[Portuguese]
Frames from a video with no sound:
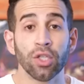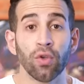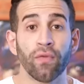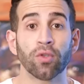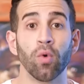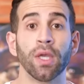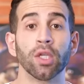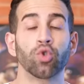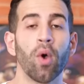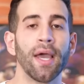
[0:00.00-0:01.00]
e isso faz com
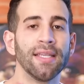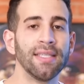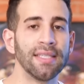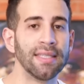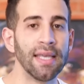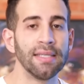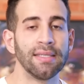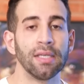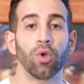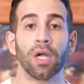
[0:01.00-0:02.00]
que a sua
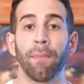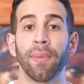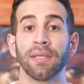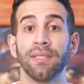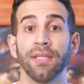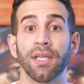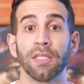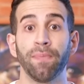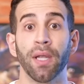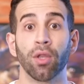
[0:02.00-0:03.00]
resistência e sua capacidade
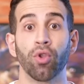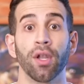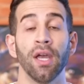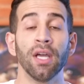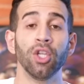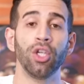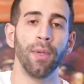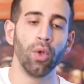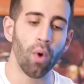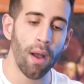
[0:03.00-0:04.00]
respiratória
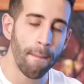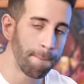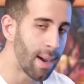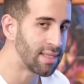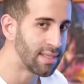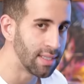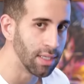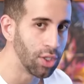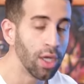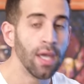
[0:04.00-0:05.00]
diminua
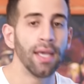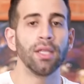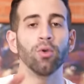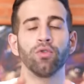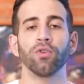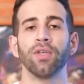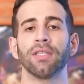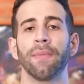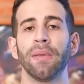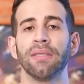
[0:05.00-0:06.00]
bastante. Então se você
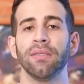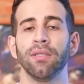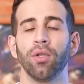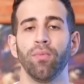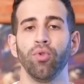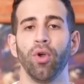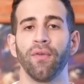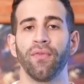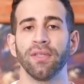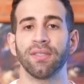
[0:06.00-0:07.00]
está pensando em ter um
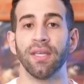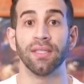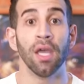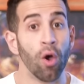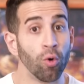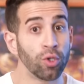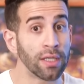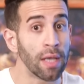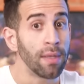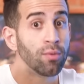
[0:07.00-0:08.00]
bulldog francês, ou
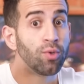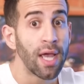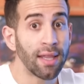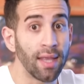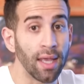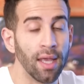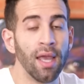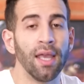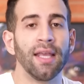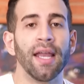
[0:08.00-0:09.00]
se até mesmo já tem,
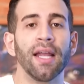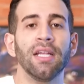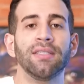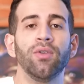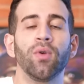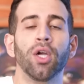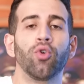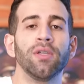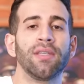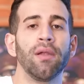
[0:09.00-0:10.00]
e quer que ele seja um
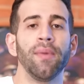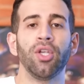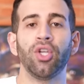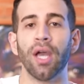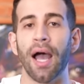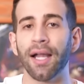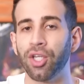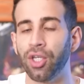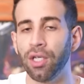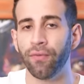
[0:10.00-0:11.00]
cachorro extremamente
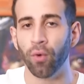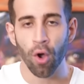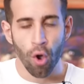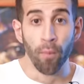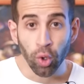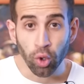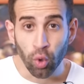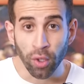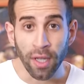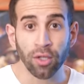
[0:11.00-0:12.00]
ativo,
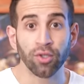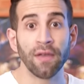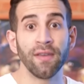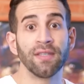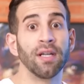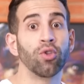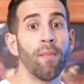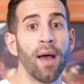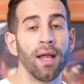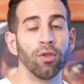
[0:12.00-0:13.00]
muitos cuidados devem ser tomados